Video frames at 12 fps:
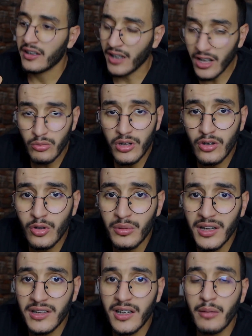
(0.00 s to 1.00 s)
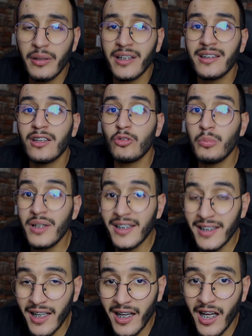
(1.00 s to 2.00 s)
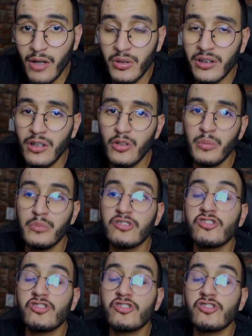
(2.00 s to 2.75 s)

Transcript: نهار دويت لكم على الطبخ ناضوا بعض الاخوات قال لهم احمد